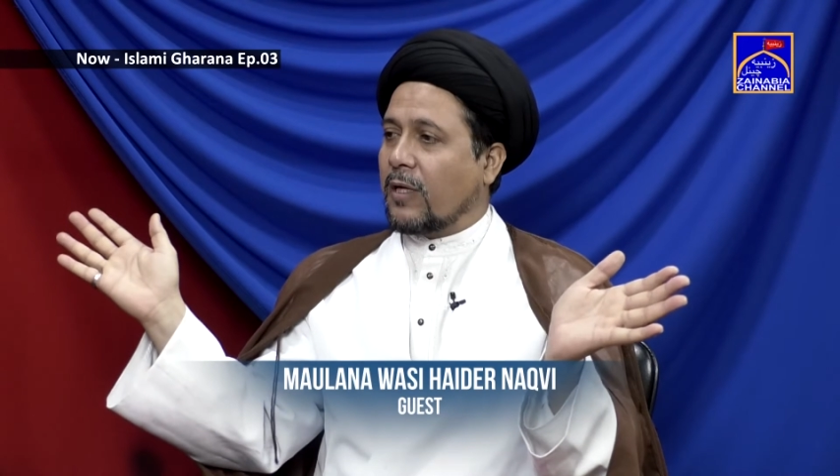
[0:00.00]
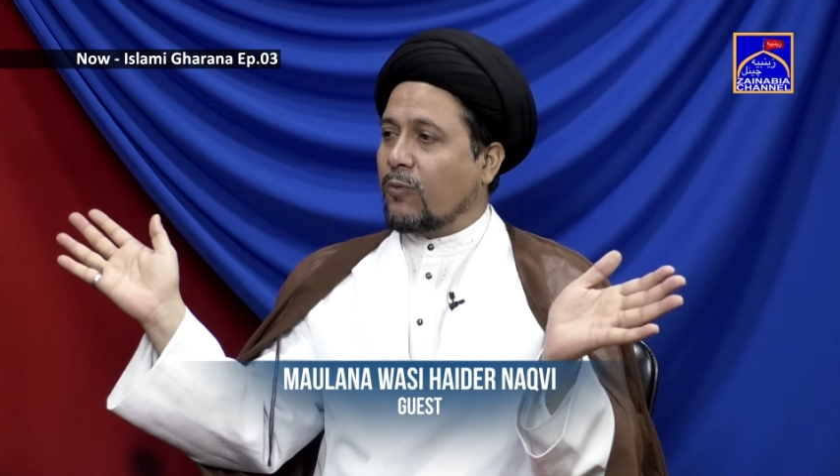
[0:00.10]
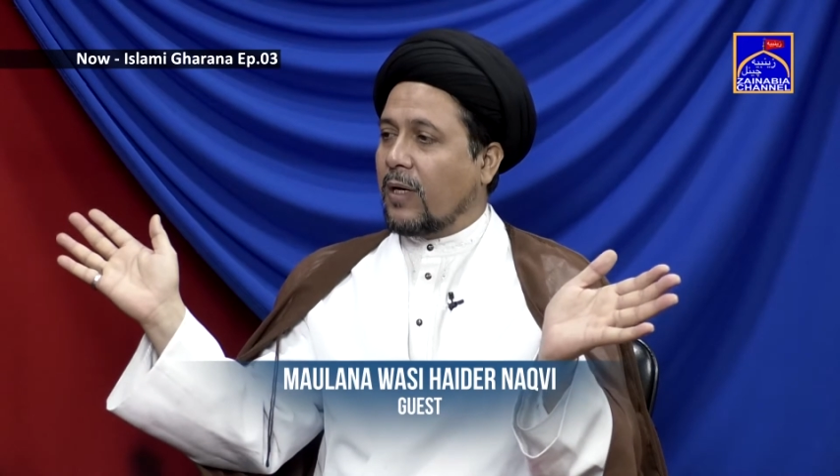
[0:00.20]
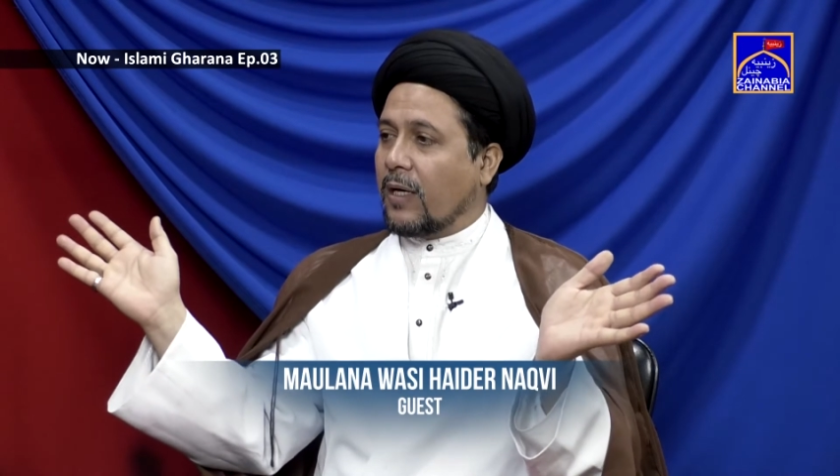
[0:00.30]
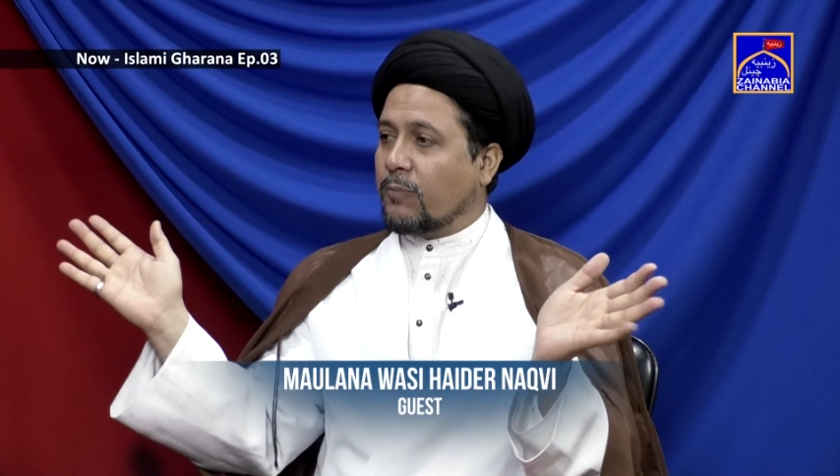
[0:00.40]
बड़ा
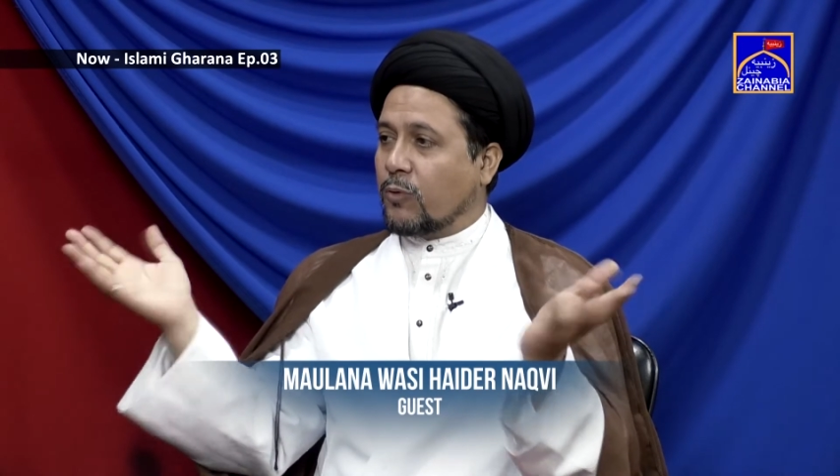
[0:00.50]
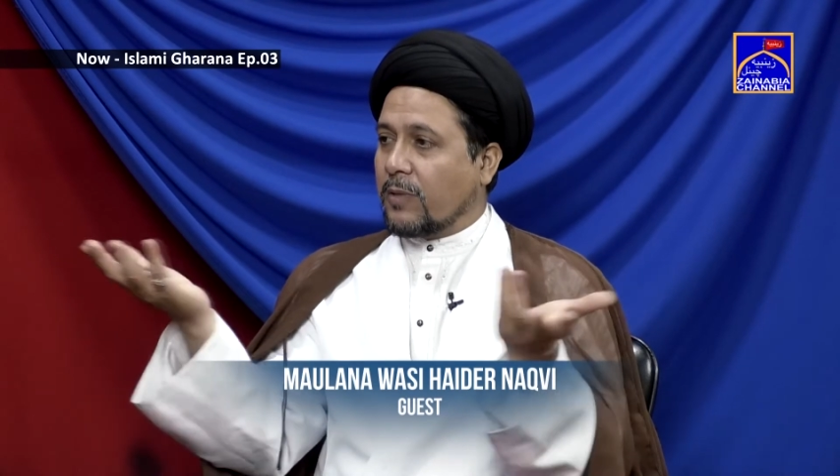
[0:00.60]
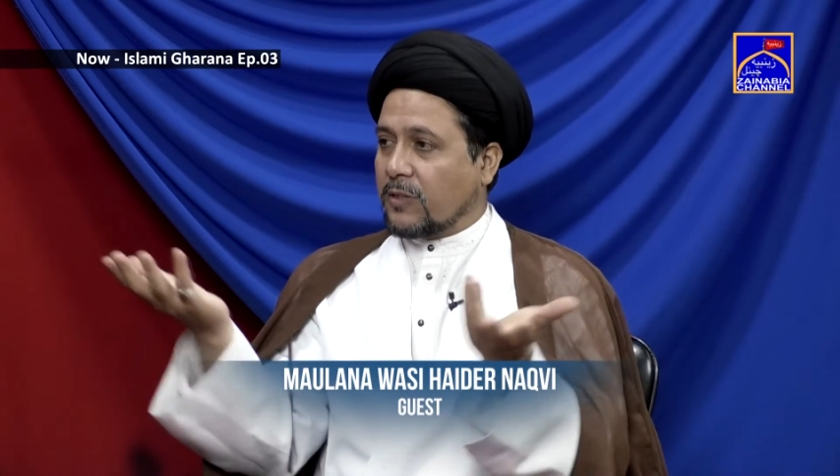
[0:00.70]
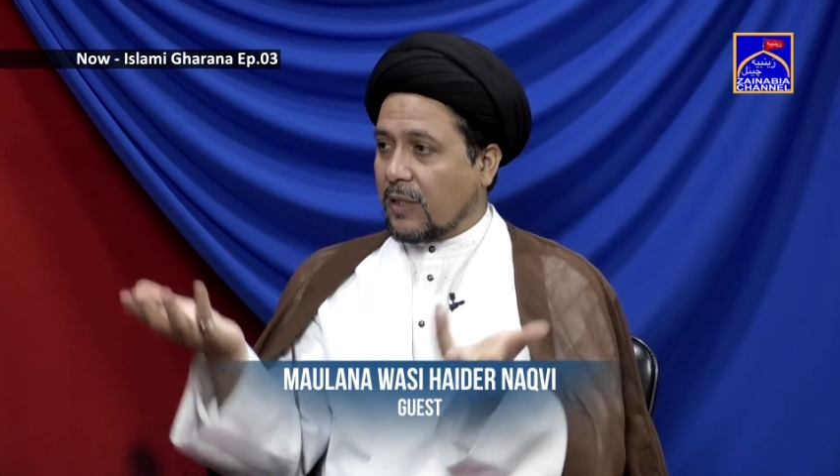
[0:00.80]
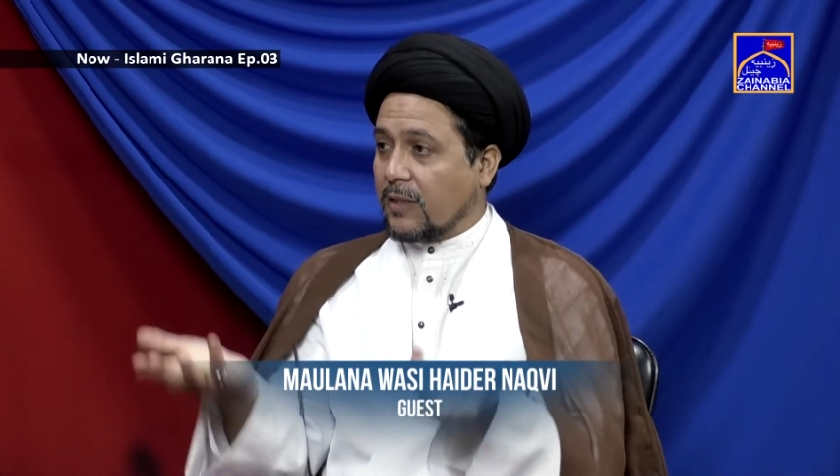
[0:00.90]
हुआ अब तो
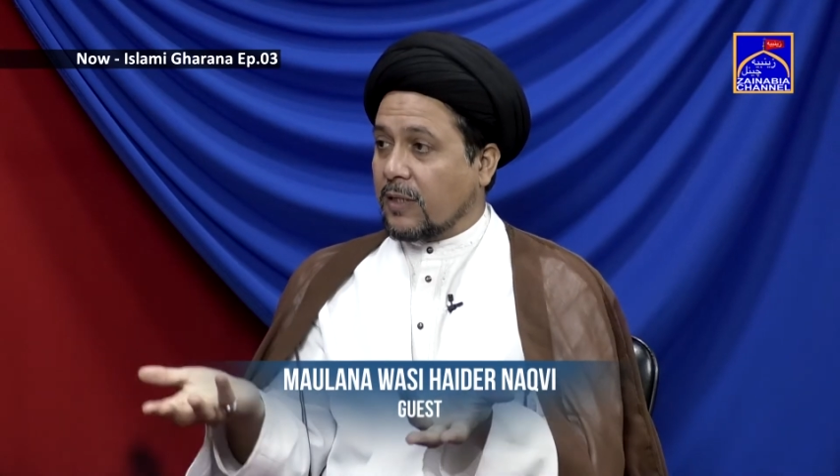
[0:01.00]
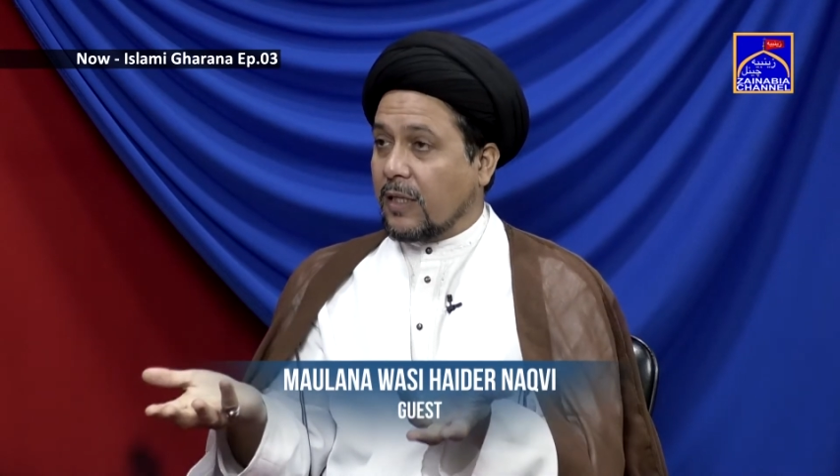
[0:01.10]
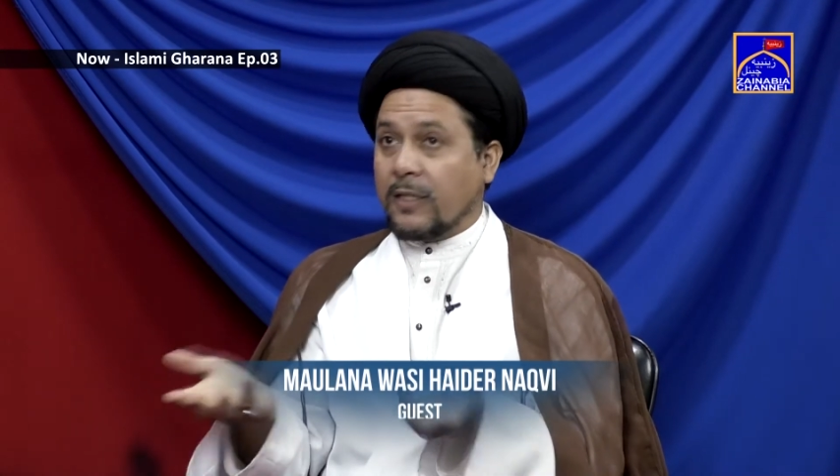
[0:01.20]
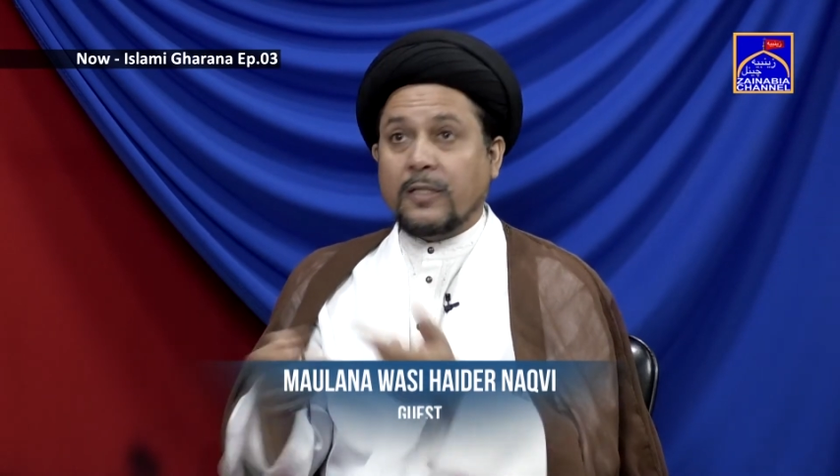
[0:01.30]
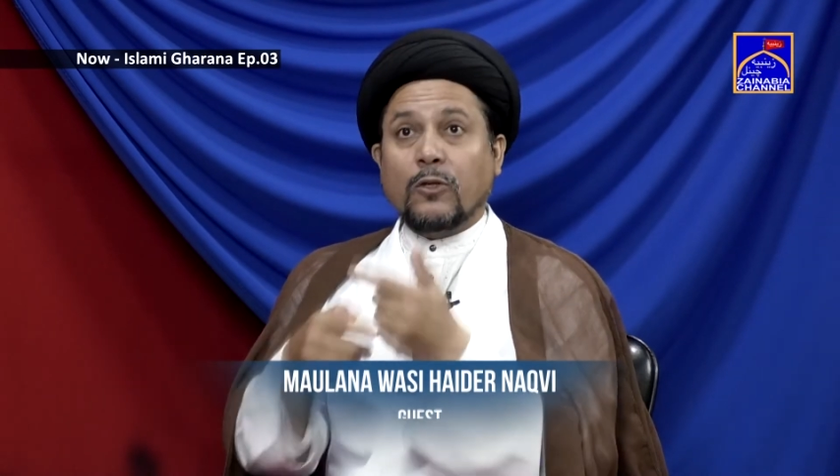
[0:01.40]
माशाल्लाह से
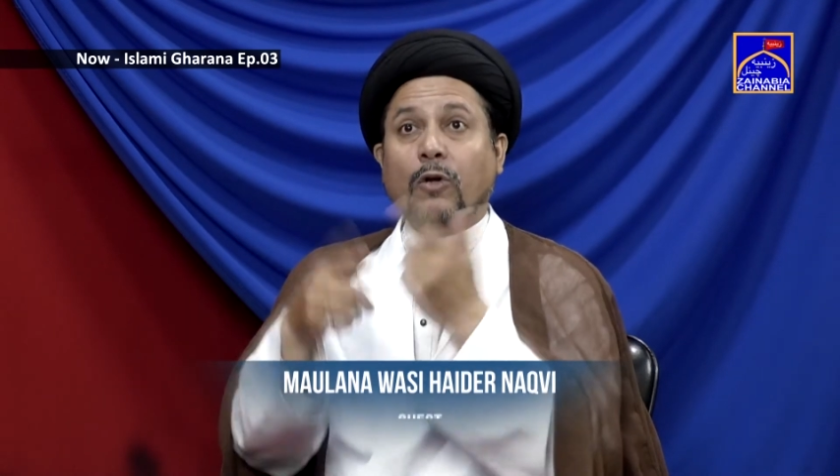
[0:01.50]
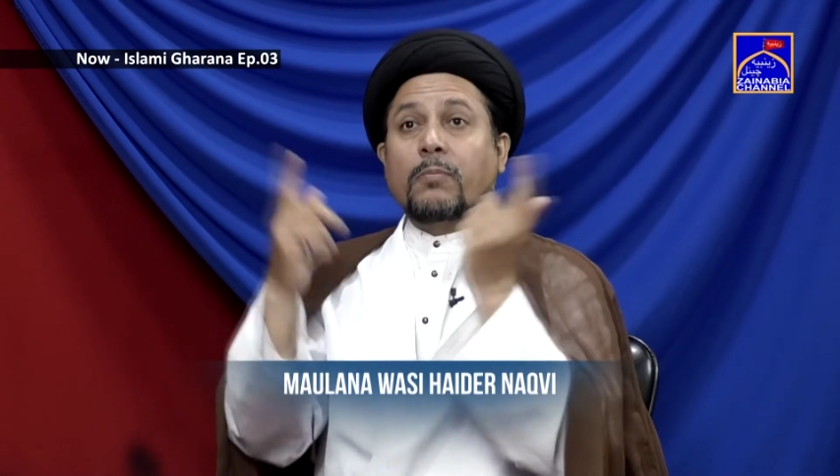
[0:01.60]
एलईडी